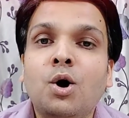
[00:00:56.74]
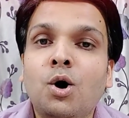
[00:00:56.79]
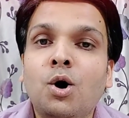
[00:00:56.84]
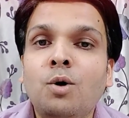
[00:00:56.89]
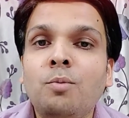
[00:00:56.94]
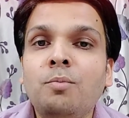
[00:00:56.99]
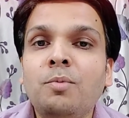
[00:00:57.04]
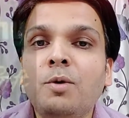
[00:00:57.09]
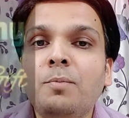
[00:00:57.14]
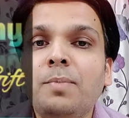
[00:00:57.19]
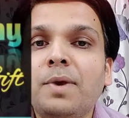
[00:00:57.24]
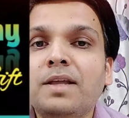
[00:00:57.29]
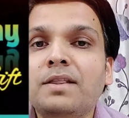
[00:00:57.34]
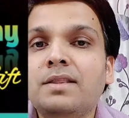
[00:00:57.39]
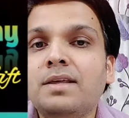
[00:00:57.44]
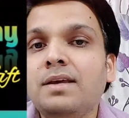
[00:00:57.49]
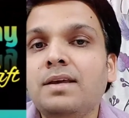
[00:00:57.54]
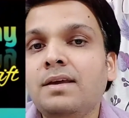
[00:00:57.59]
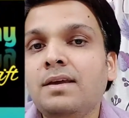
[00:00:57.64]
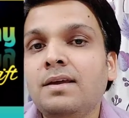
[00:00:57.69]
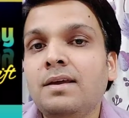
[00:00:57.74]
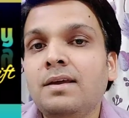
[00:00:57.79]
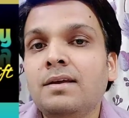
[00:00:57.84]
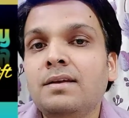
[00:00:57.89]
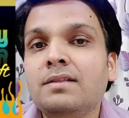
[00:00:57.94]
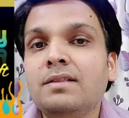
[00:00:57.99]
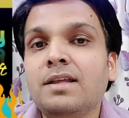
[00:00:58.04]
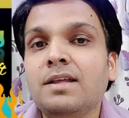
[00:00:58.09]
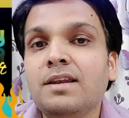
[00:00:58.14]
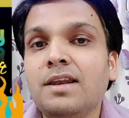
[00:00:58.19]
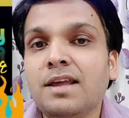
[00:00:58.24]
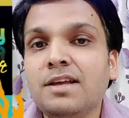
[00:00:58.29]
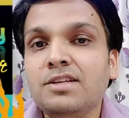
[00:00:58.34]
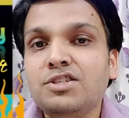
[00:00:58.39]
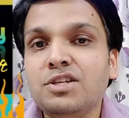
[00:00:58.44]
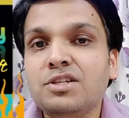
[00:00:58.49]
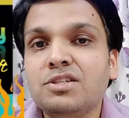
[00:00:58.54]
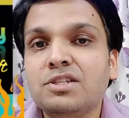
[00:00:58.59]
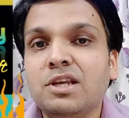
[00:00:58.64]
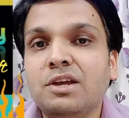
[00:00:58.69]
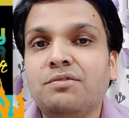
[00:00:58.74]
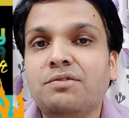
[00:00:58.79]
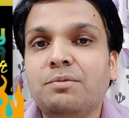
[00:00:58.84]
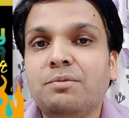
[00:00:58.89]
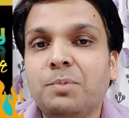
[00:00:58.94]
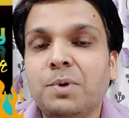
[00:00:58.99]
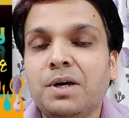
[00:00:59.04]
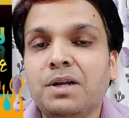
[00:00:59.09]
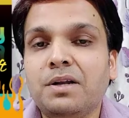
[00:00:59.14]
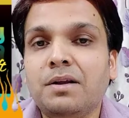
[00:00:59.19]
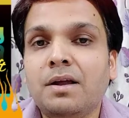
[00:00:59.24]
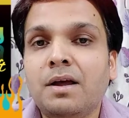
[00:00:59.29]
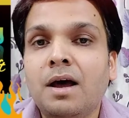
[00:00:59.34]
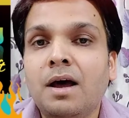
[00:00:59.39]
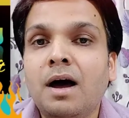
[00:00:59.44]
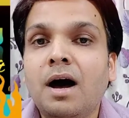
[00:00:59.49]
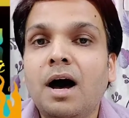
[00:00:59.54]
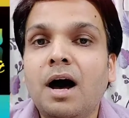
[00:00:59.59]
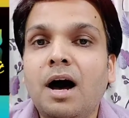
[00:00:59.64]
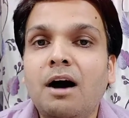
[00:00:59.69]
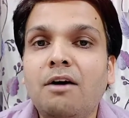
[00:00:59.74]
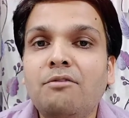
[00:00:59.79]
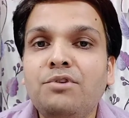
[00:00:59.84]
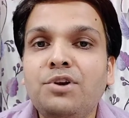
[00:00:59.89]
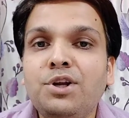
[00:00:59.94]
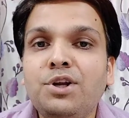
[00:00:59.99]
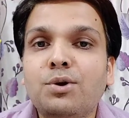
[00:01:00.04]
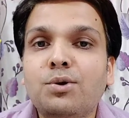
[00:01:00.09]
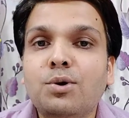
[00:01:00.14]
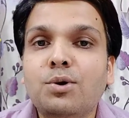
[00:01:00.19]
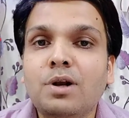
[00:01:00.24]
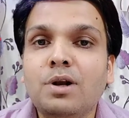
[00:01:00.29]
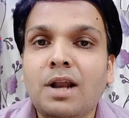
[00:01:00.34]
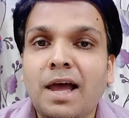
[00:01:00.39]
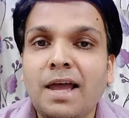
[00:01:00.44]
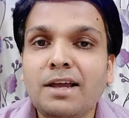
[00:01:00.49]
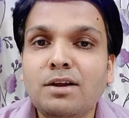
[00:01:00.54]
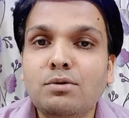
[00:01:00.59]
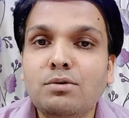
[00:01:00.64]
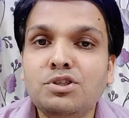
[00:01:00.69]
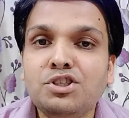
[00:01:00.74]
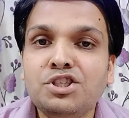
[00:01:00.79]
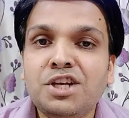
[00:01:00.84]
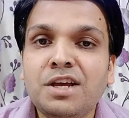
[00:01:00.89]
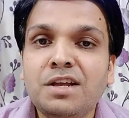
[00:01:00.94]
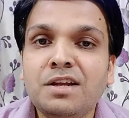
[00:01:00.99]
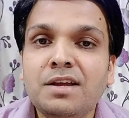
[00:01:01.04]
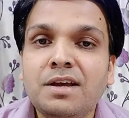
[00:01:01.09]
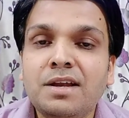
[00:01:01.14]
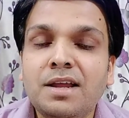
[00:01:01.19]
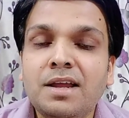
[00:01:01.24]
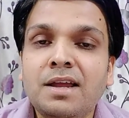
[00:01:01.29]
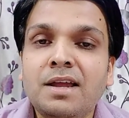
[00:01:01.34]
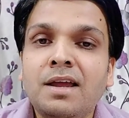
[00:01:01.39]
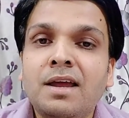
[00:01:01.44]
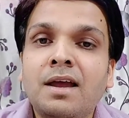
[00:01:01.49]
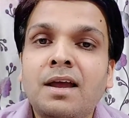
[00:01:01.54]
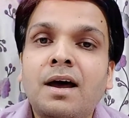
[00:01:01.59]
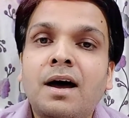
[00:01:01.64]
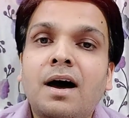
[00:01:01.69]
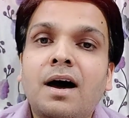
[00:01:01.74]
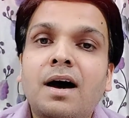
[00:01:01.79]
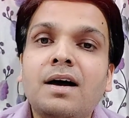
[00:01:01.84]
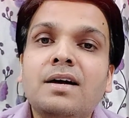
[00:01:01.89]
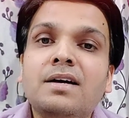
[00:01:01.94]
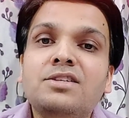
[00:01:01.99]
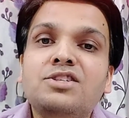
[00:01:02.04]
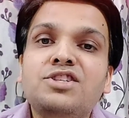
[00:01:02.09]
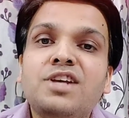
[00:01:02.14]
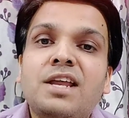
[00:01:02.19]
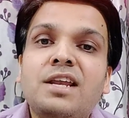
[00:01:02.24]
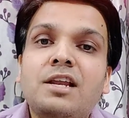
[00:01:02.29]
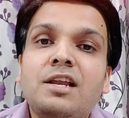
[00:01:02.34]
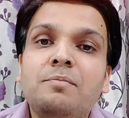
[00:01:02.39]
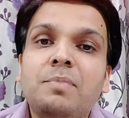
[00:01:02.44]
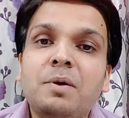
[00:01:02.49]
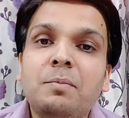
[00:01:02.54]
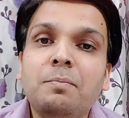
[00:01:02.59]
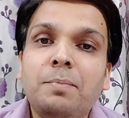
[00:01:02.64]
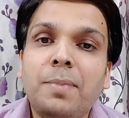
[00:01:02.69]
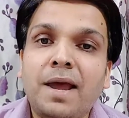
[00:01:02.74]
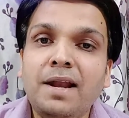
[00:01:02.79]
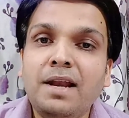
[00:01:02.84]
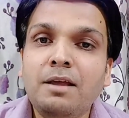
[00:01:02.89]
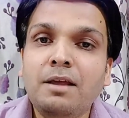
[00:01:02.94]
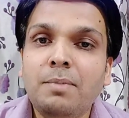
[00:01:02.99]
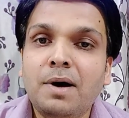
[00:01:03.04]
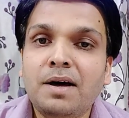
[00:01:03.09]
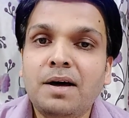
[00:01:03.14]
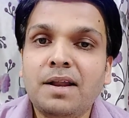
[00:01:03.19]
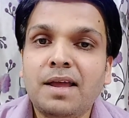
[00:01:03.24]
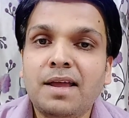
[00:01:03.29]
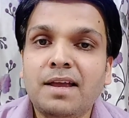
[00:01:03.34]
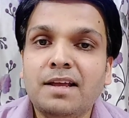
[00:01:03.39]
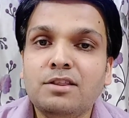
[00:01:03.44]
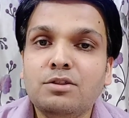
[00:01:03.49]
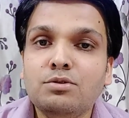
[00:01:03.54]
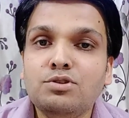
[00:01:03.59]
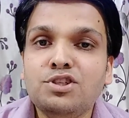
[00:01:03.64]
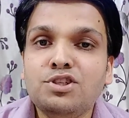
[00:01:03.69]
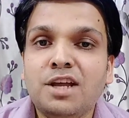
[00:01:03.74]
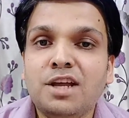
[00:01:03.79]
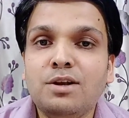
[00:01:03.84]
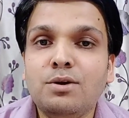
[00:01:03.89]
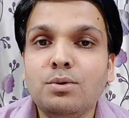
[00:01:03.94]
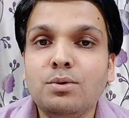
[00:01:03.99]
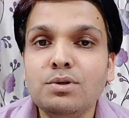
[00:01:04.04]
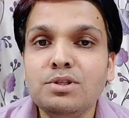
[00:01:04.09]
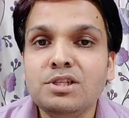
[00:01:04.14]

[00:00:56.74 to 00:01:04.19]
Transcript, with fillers: होम्योपैथी द नेचर्स गिफ्ट पर आप वीडियो को लाइक और शेयर करें अगर चैनल पर पहली बार आए हैं तो चैनल को